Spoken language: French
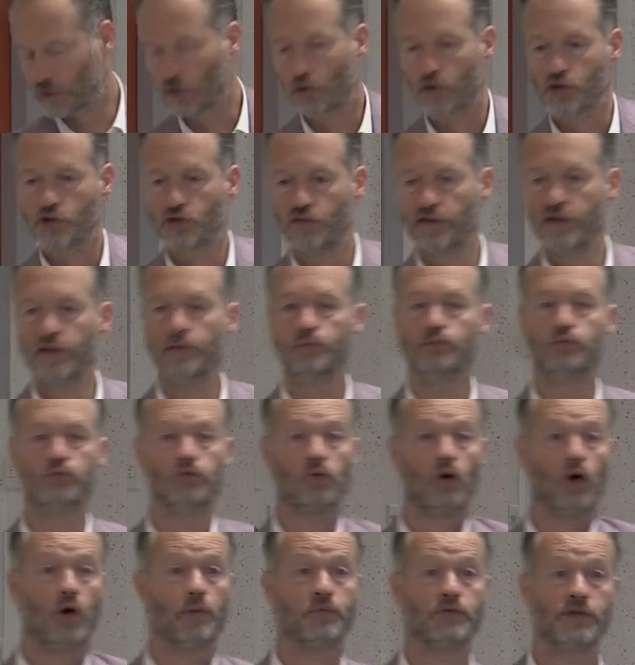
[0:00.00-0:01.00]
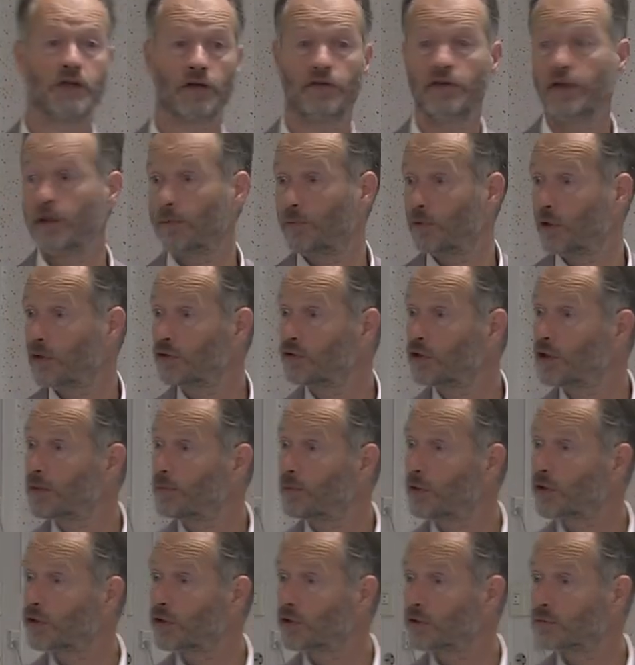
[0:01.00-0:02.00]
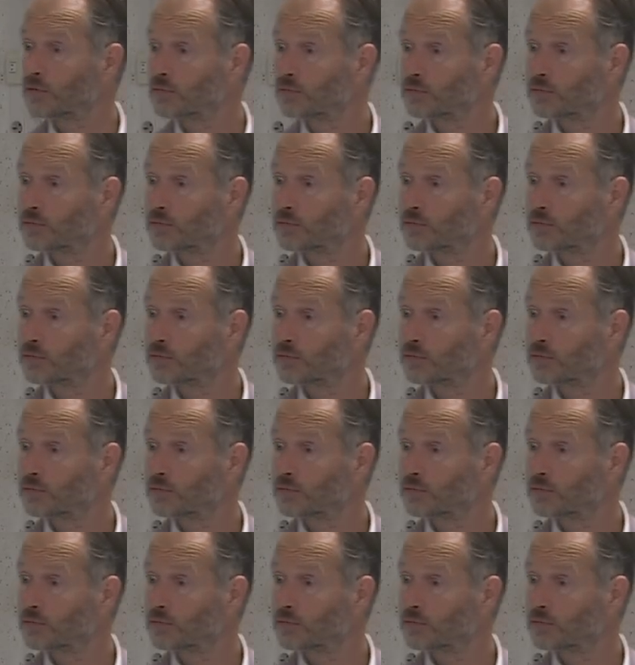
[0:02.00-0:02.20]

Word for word: tranches fines pour observer les plantes de l'époque.